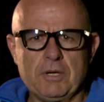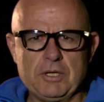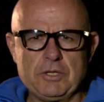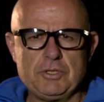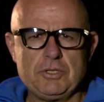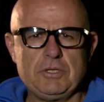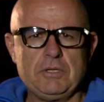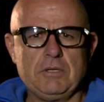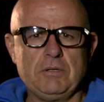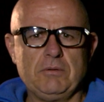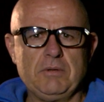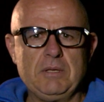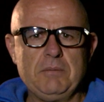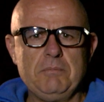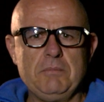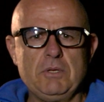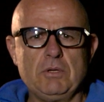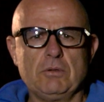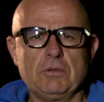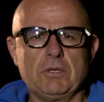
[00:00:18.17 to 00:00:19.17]
Retiro em
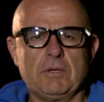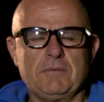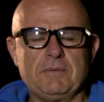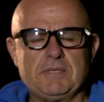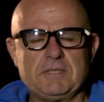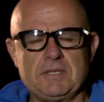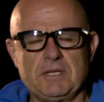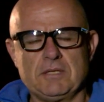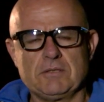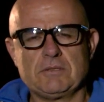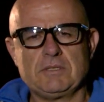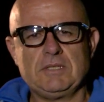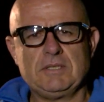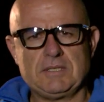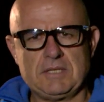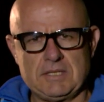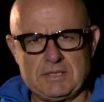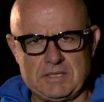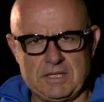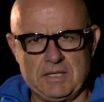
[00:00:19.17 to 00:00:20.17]

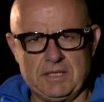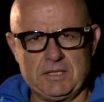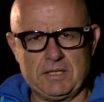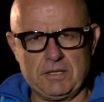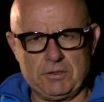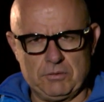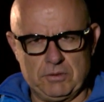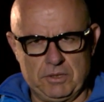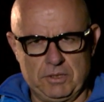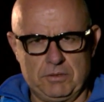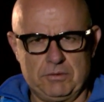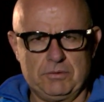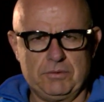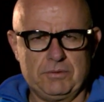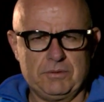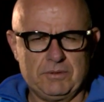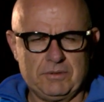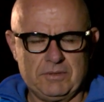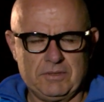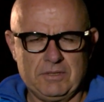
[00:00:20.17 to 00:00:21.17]
1968.
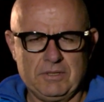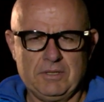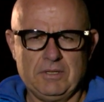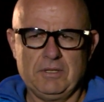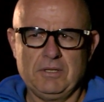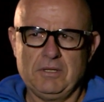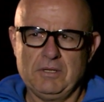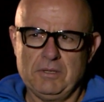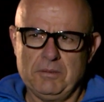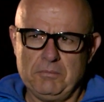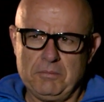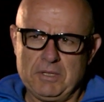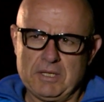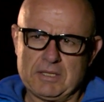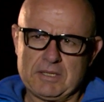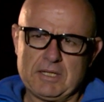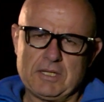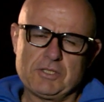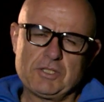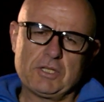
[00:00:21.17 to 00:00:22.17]

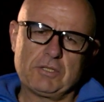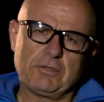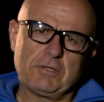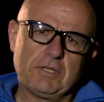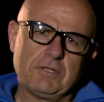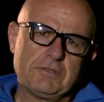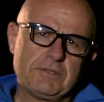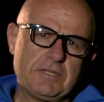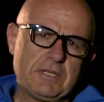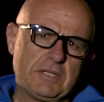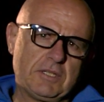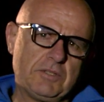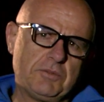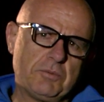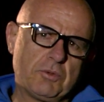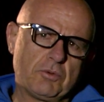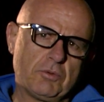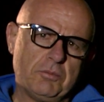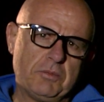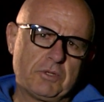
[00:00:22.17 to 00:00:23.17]
Minha trajetória no
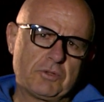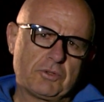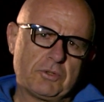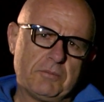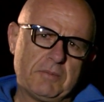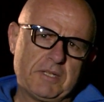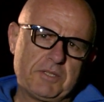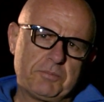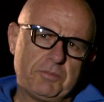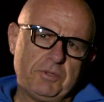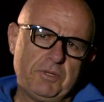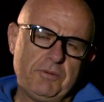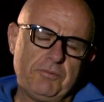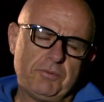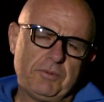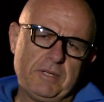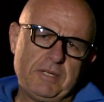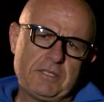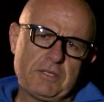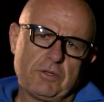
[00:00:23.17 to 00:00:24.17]
ciclismo começou mais por
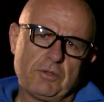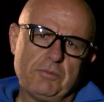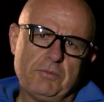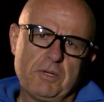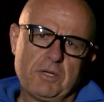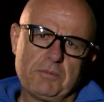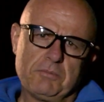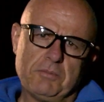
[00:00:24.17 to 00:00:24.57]
influência do meu